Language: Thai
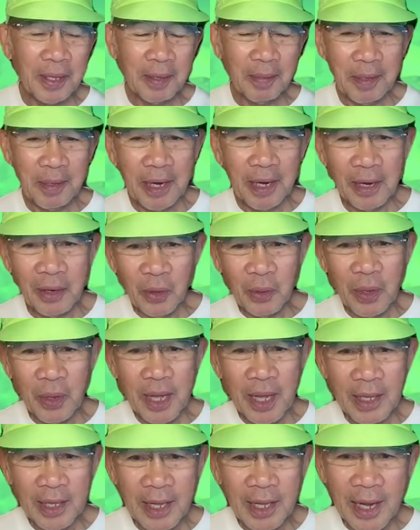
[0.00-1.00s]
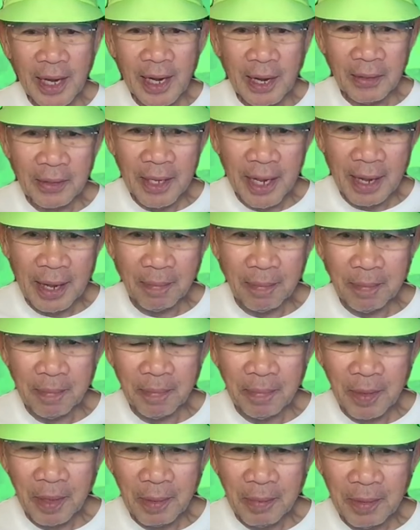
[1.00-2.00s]
เพื่อให้รู้ว่าถ้าเรา
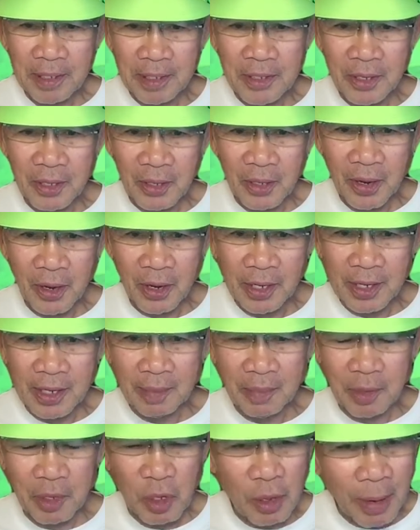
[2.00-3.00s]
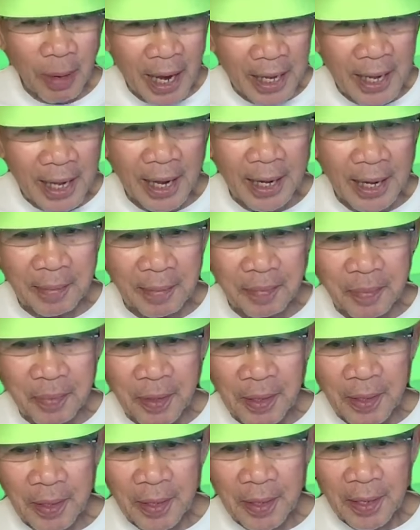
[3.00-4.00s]
ทำไม่สอดคล้องกับนโยบายใหญ่
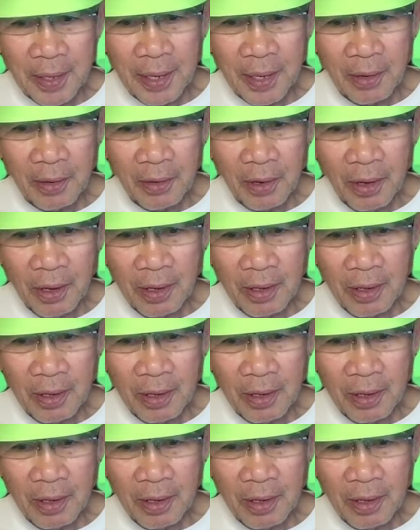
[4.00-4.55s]
เราก็